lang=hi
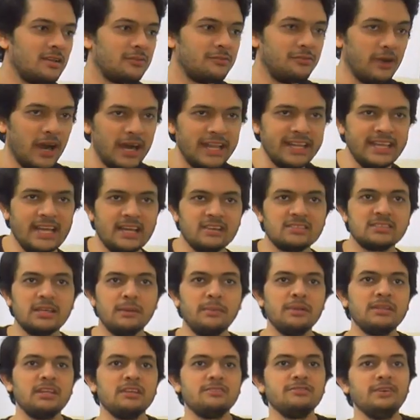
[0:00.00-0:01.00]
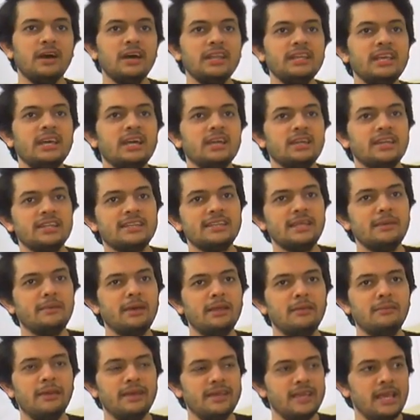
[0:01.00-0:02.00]
फारिया ज़बरदस्त फारिया कितने बहन
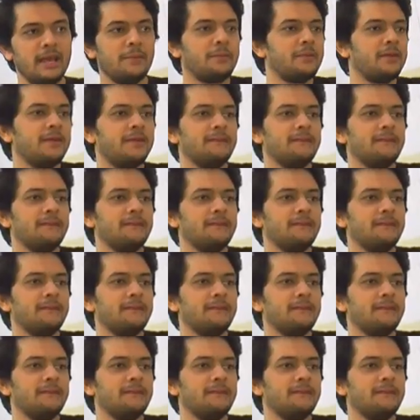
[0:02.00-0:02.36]
भाई हैं आपके